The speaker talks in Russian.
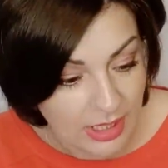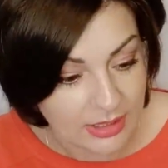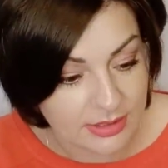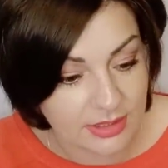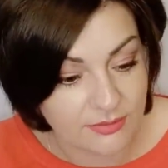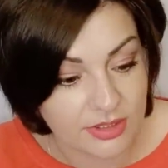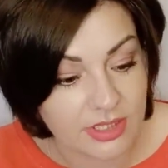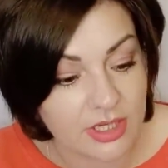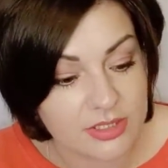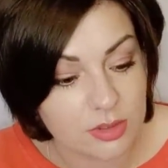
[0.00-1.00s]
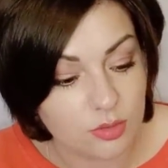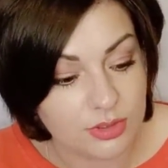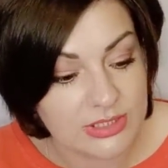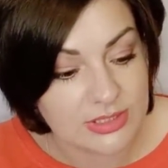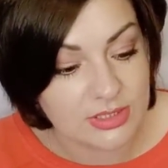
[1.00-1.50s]
Это новинка, артикул
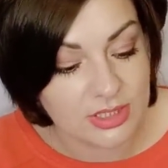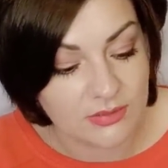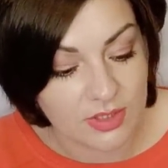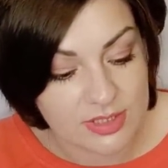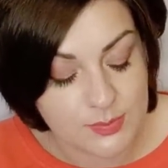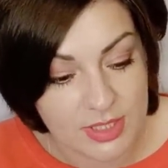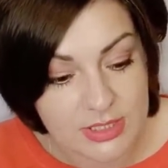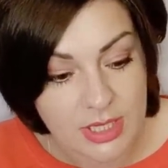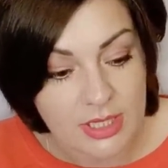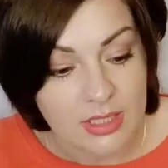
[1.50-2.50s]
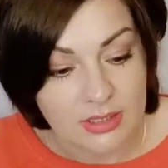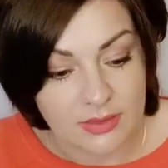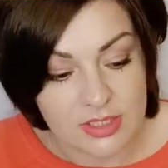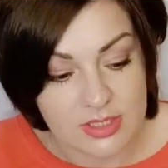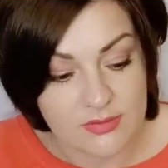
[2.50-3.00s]
303.25.
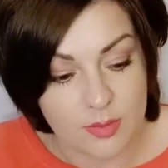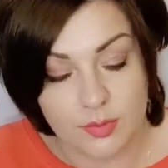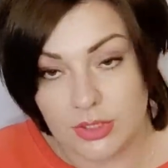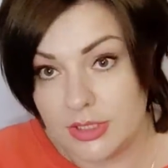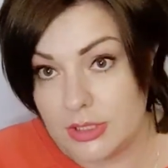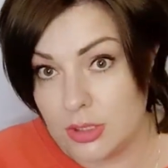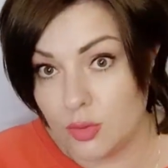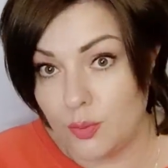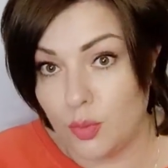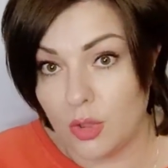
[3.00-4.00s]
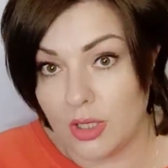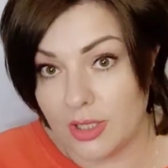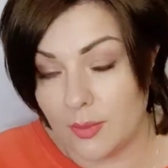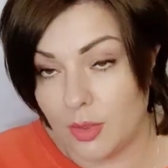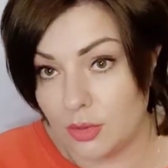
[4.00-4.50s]
Давайте с вами потестируем по
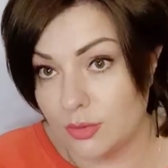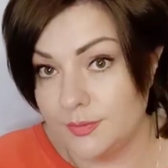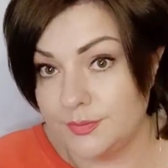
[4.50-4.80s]
аромату.